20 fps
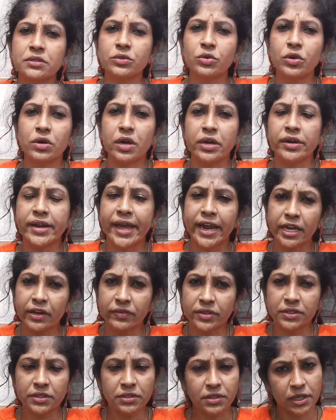உங்களோட டயட்
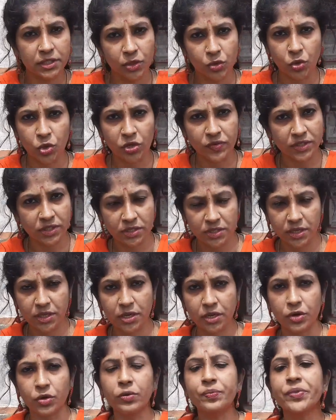வந்து அதை கொண்டு வந்துகிட்டே
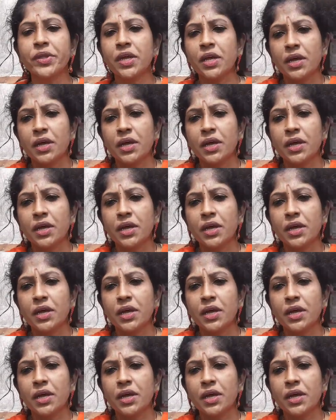இருக்கணும்